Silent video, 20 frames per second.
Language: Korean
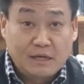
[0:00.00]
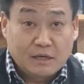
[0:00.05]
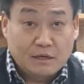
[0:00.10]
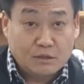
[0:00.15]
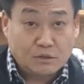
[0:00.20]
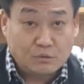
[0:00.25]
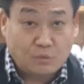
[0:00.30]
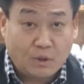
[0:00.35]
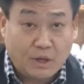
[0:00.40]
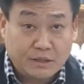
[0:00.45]

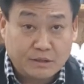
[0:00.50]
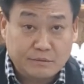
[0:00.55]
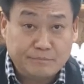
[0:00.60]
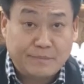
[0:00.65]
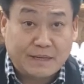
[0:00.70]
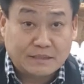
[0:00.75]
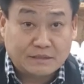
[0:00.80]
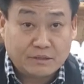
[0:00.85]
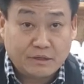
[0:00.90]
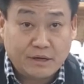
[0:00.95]
그래서 똑같은
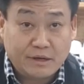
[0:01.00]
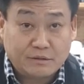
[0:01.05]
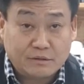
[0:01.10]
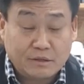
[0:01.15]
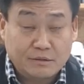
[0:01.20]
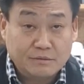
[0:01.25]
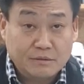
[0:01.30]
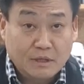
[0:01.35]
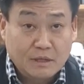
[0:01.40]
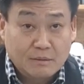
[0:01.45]
맛의
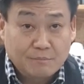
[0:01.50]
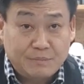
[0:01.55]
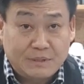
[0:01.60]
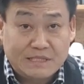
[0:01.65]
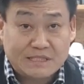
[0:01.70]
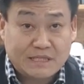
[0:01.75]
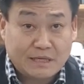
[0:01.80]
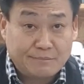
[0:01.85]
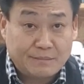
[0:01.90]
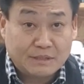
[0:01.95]
어떤
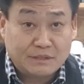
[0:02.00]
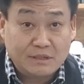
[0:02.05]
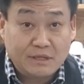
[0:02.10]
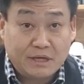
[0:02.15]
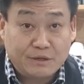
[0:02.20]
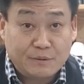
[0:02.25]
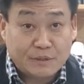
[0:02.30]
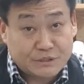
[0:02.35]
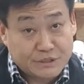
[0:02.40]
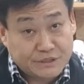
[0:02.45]
비슷한 맛을
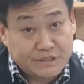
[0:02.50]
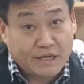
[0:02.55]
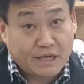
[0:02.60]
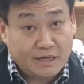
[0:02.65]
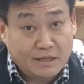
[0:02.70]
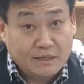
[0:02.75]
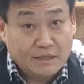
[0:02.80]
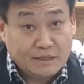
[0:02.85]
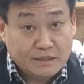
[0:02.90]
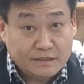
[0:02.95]
내기 위해서
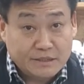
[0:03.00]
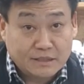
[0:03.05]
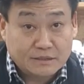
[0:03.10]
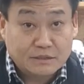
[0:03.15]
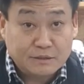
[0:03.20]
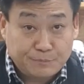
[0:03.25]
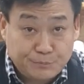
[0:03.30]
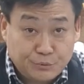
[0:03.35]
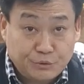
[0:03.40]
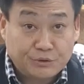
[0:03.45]
제가 그냥
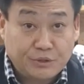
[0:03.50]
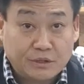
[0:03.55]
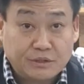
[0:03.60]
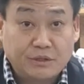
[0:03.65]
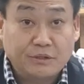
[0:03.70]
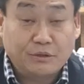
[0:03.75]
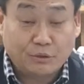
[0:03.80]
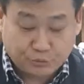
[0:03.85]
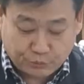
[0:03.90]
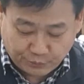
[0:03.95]
스푼을
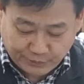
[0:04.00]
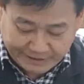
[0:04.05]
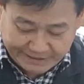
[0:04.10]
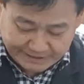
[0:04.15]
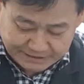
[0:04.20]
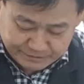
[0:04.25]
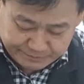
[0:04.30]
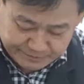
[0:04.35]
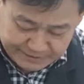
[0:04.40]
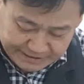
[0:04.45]
떠서 놓도록
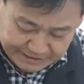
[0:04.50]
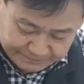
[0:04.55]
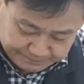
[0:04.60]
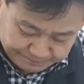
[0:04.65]
하겠습니다